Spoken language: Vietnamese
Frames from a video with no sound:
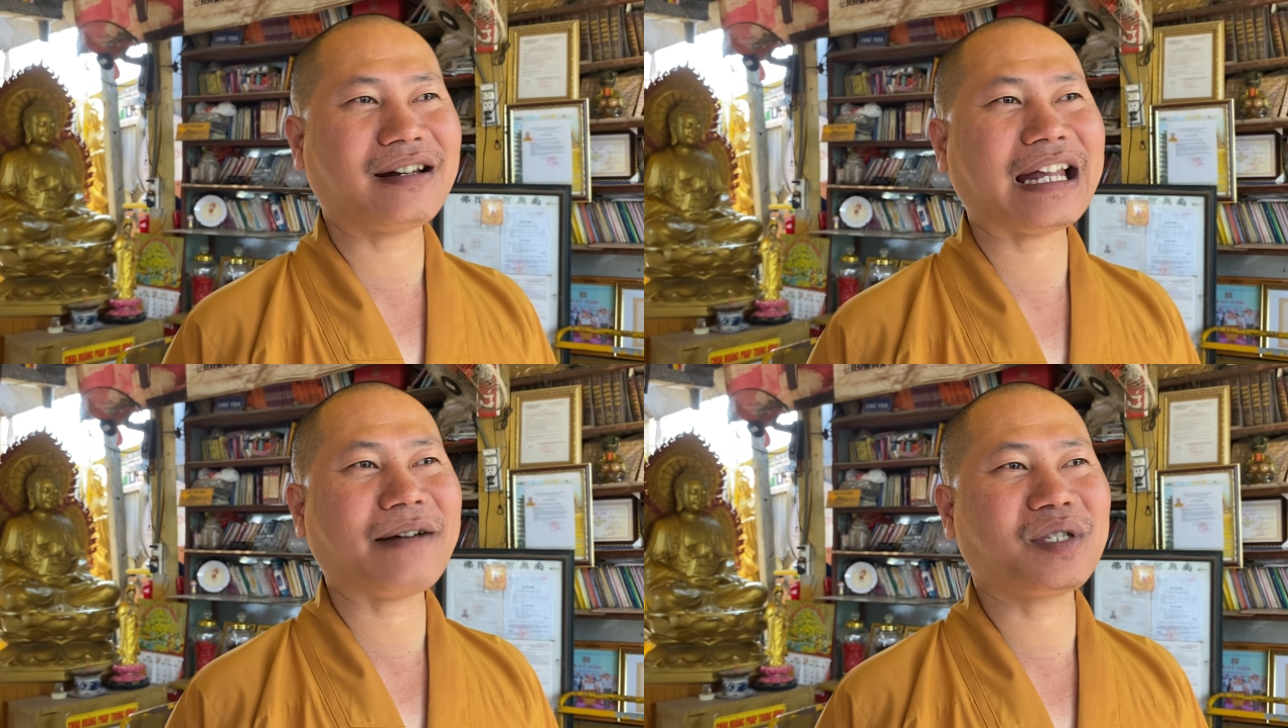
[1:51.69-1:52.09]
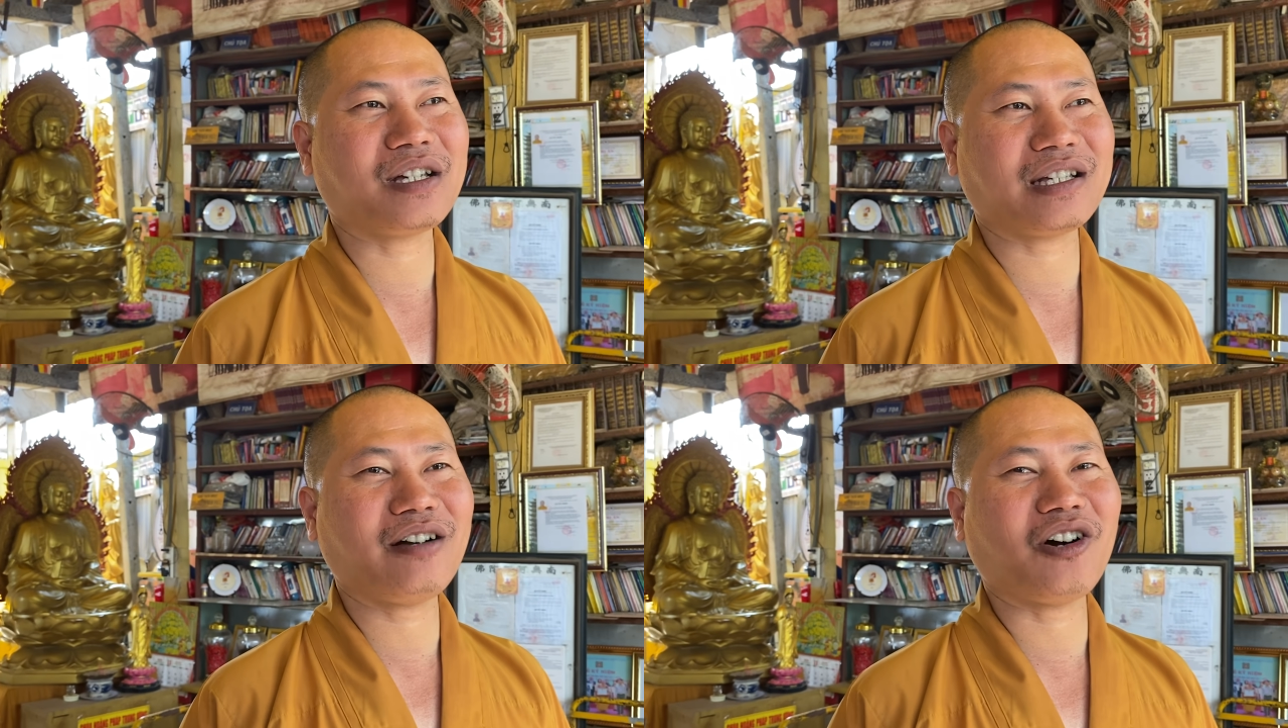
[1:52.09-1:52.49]
nó làm việc
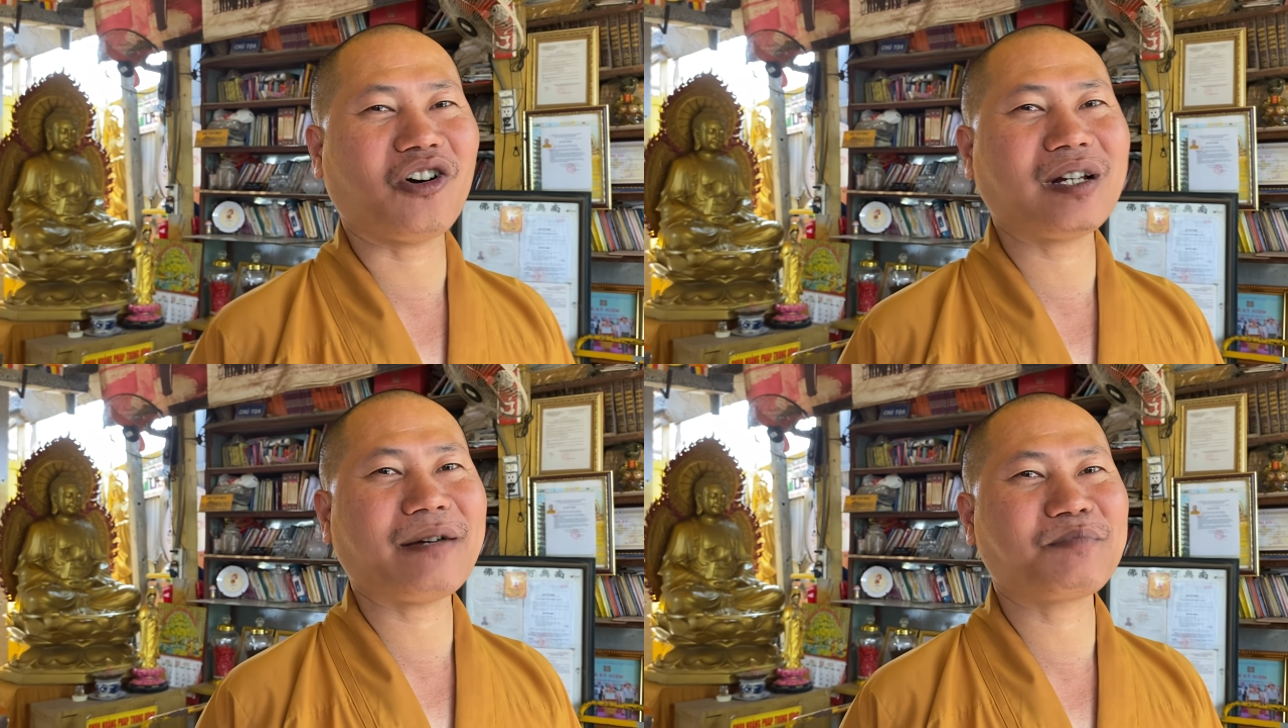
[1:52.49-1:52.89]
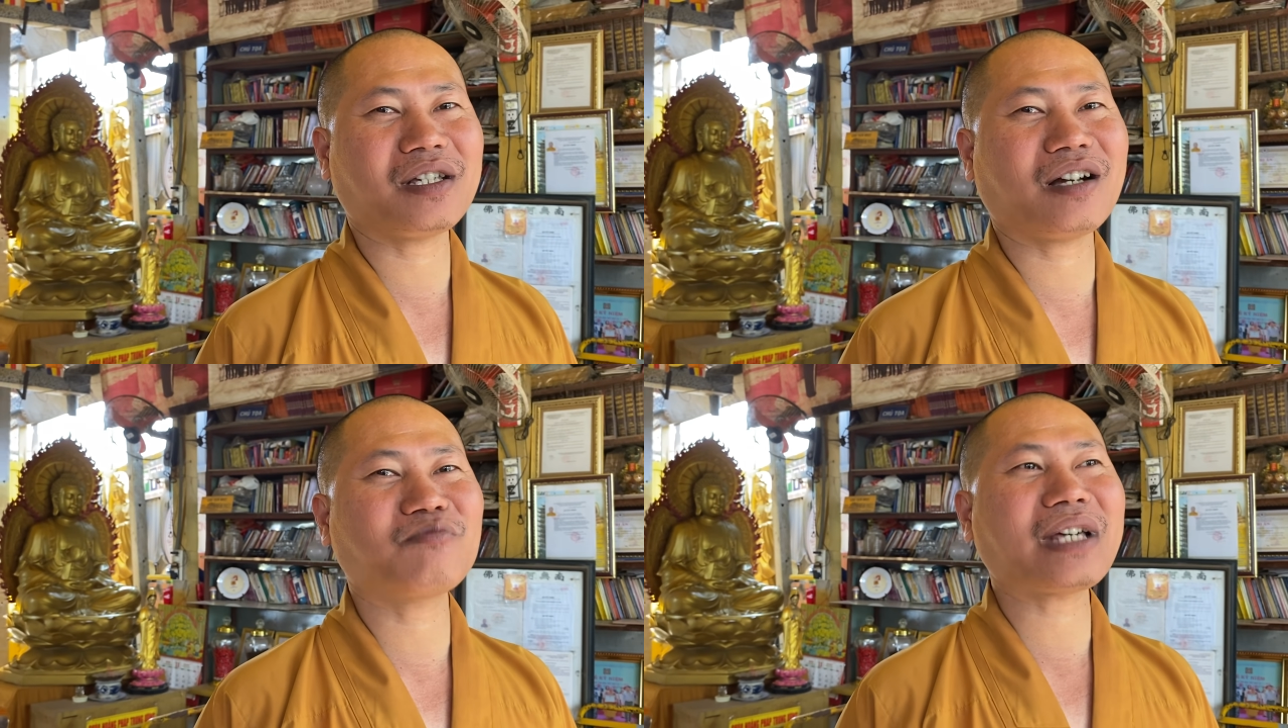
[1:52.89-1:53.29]
giáo hội, làm
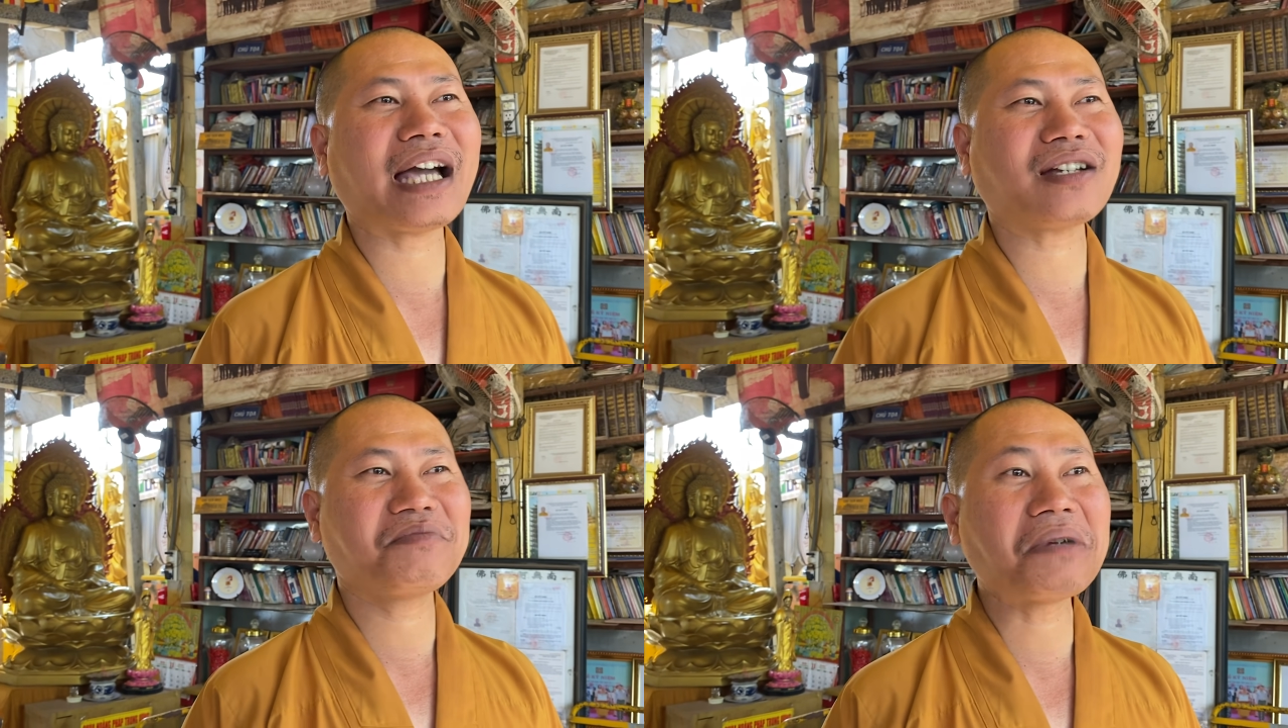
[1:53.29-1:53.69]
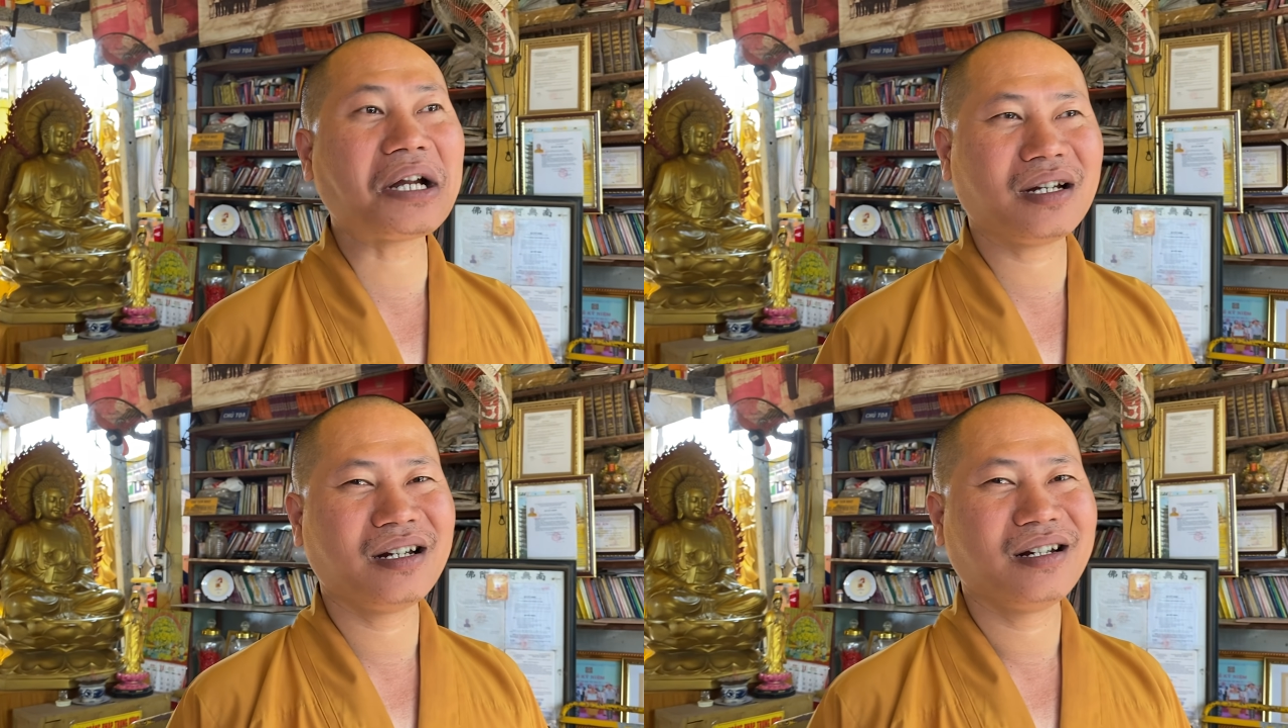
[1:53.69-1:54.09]
việc công tác cho mình.